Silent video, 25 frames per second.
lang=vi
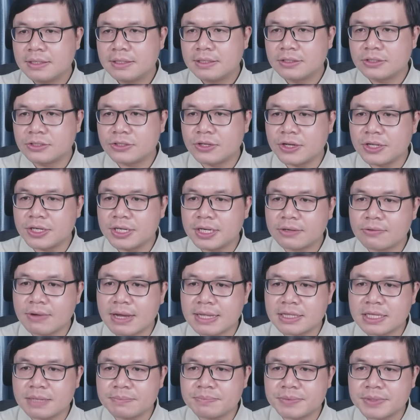Rồi lướt
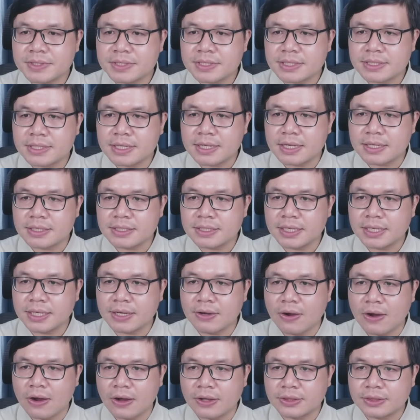qua tiếp à, những cái
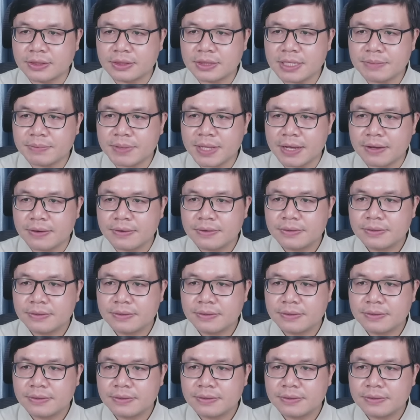câu hỏi tiếp theo.